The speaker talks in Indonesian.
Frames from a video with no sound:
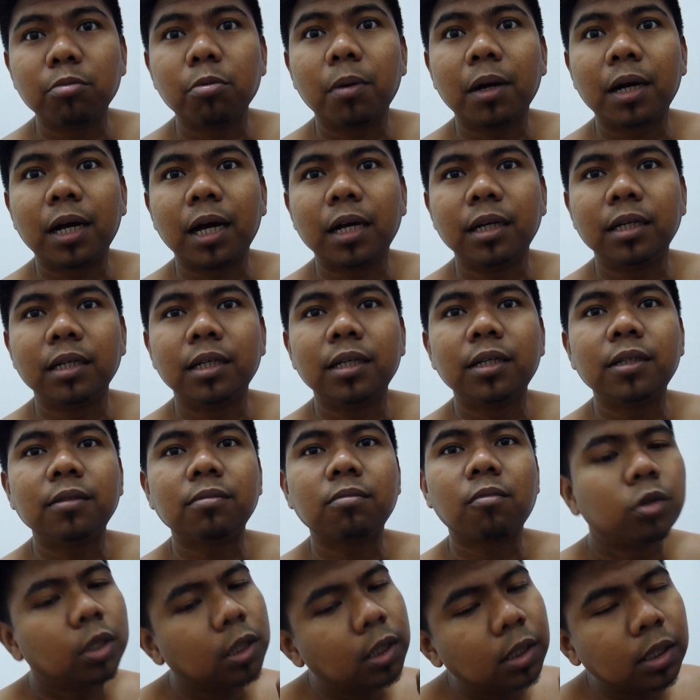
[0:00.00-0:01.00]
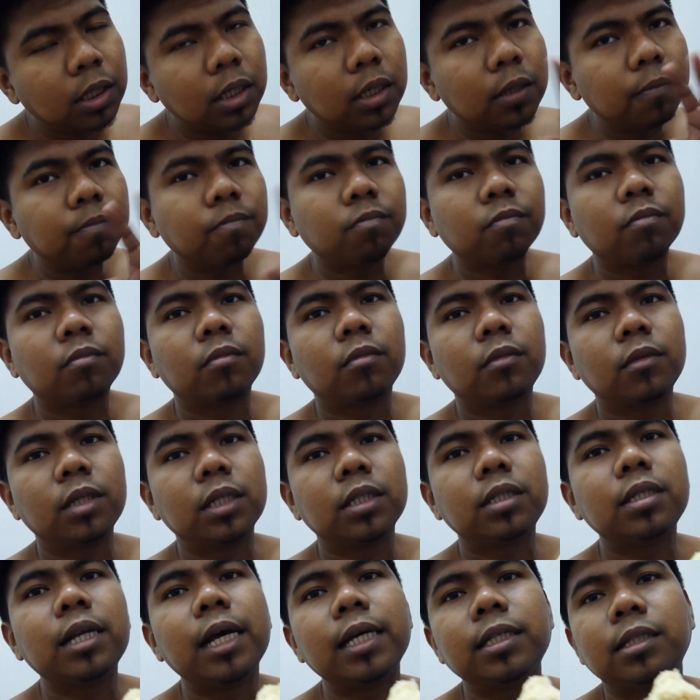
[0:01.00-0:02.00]
terbakar dia. Boleh jadi
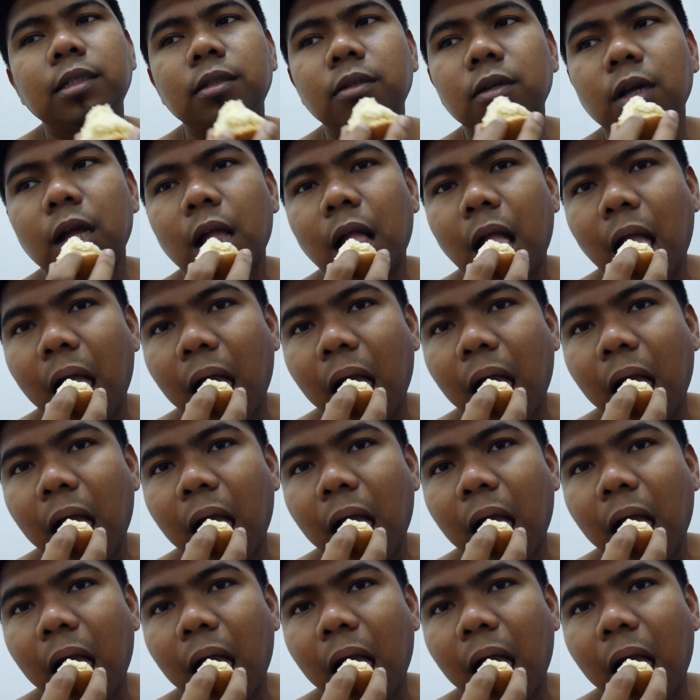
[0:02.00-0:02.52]
just nice gitu.